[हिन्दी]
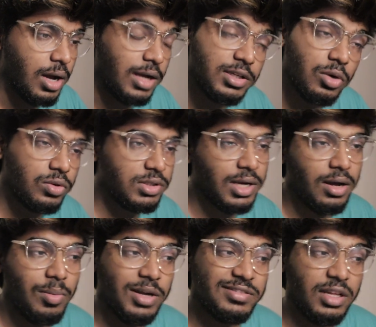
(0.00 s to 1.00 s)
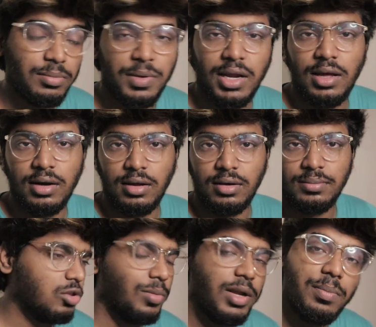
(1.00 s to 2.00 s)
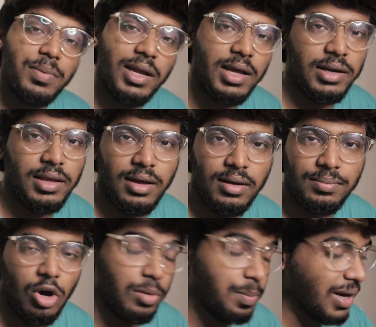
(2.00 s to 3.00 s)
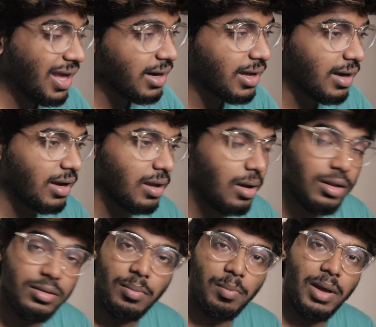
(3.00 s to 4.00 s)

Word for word: आजा उठ जा हमारे साथ प्रेयर कर तो मैंने प्रेयर किया और प्रेयर करने के बाद